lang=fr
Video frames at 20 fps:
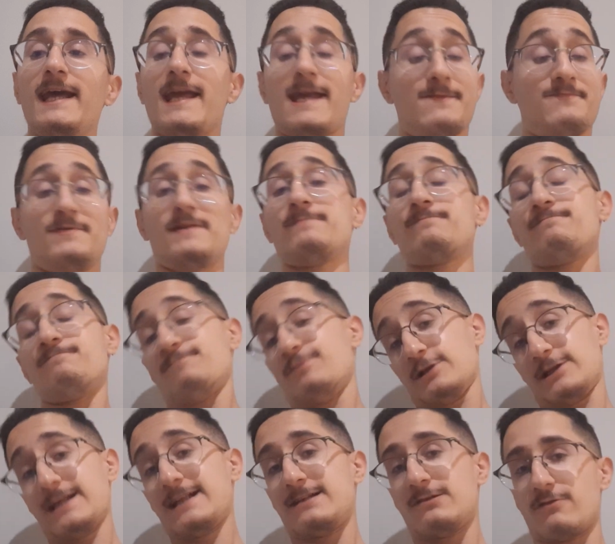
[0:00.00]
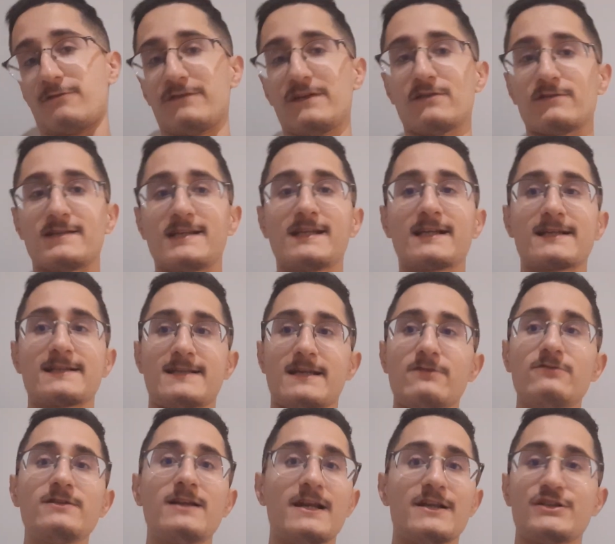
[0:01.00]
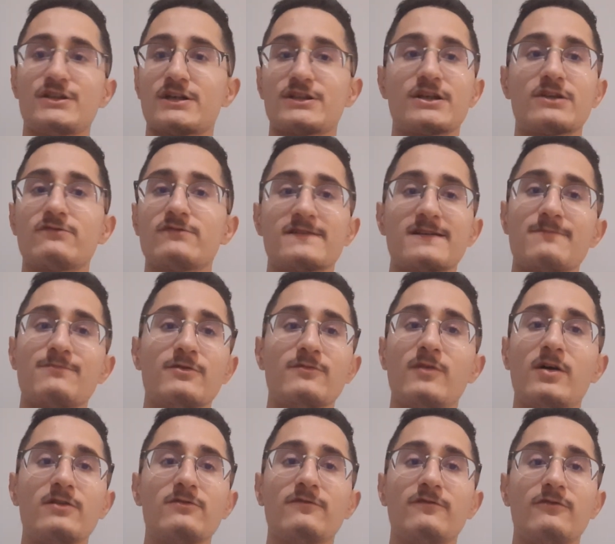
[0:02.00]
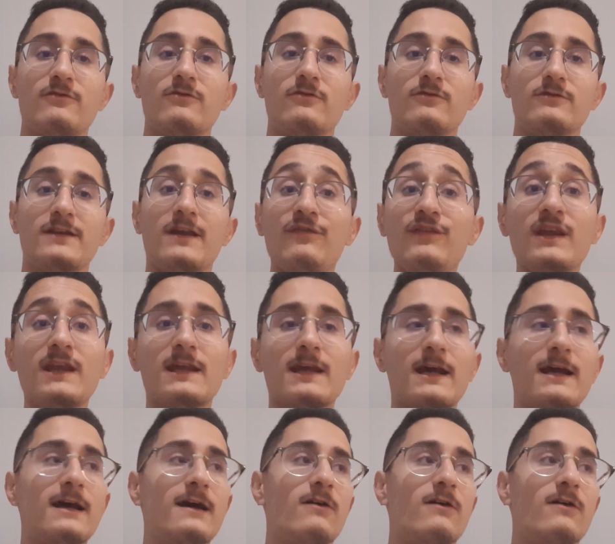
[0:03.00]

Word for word: Et puis peut-être l'envie aussi de Cristiano d'aller chercher tout simplement un nouveau défi.